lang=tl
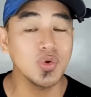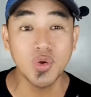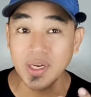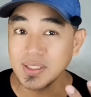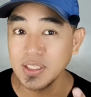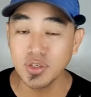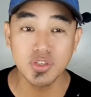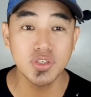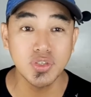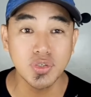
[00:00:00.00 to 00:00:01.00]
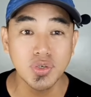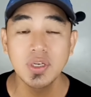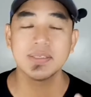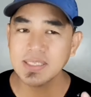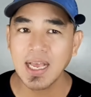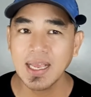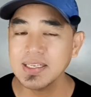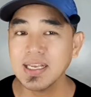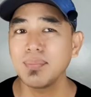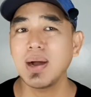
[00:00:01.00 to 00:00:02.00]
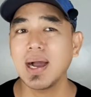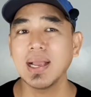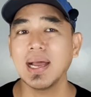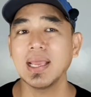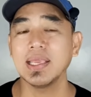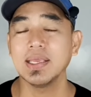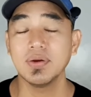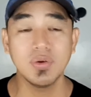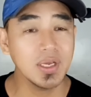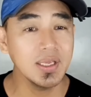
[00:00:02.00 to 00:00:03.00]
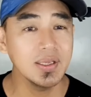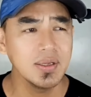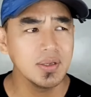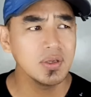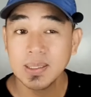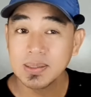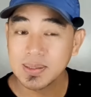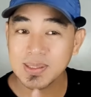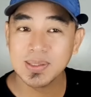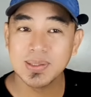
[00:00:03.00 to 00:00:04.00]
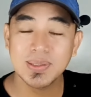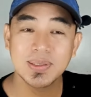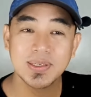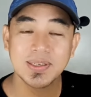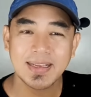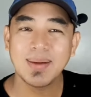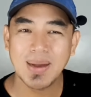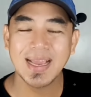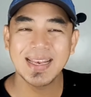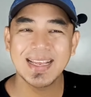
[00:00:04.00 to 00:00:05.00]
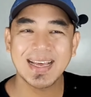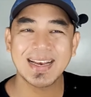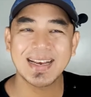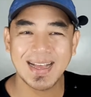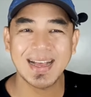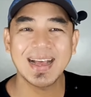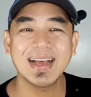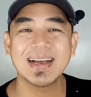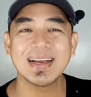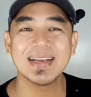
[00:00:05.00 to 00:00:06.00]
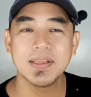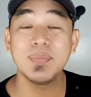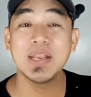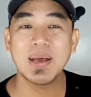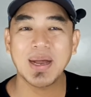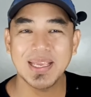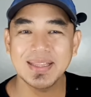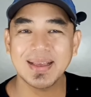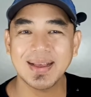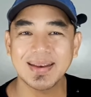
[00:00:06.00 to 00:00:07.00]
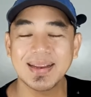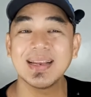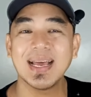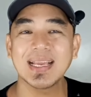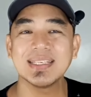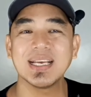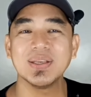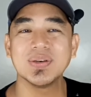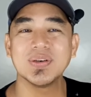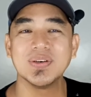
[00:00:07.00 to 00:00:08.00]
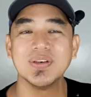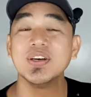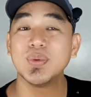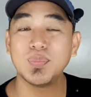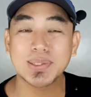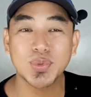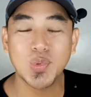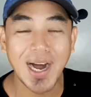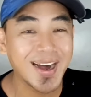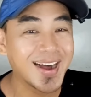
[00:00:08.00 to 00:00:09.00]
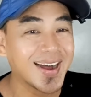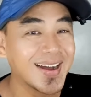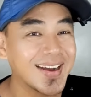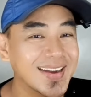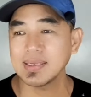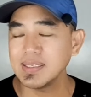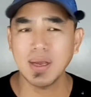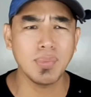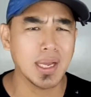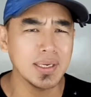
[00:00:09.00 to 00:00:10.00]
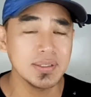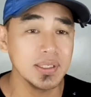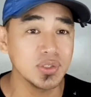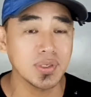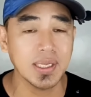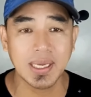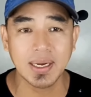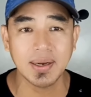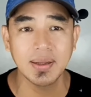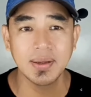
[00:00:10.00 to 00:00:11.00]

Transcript: or decisions nyo sa isang bagay. Okay? So, kapag ganyan, ang ipinapakita ng lalaki sa iyo, matuwa ka. Kasi ang mga decision na yan,